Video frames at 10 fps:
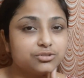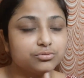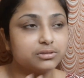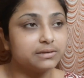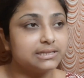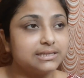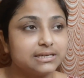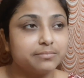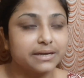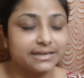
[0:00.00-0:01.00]
সন্ধ্যাবেলা
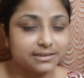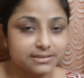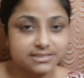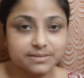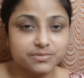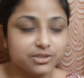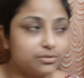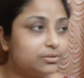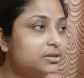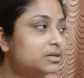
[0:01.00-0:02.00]
থেকে মাইন্ডটা ডিস্টার্ব
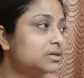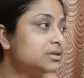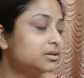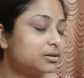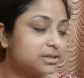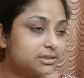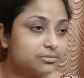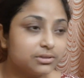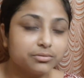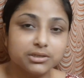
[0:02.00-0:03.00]
ছিল হঠাৎ
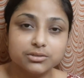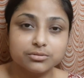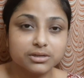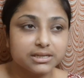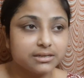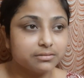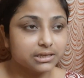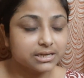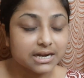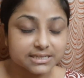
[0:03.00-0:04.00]
করে ওর একটুখানি
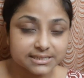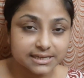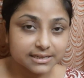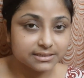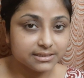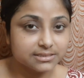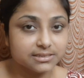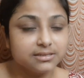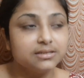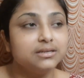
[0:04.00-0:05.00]
মানে কাশি দেখা
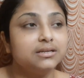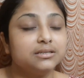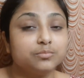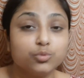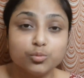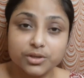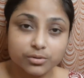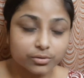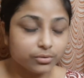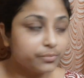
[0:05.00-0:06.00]
দিয়েছে বমি
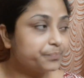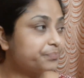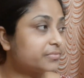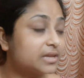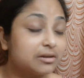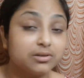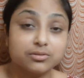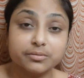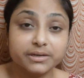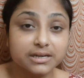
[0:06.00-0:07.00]
হলো এখন
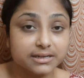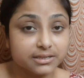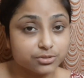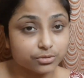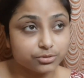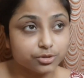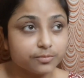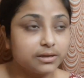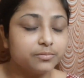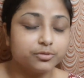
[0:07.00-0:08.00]
একটু আবার গাটা জ্বর জ্বর
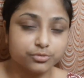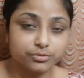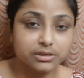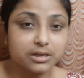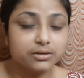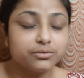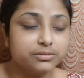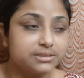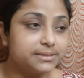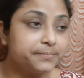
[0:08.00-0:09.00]
ভাব ওষুধ খাওয়ানো
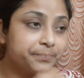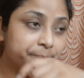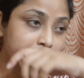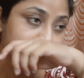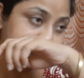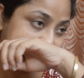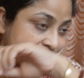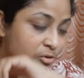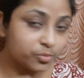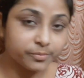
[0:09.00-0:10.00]
হচ্ছে
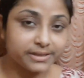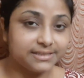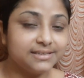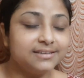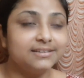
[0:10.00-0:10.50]
হোমিওপ্যাথি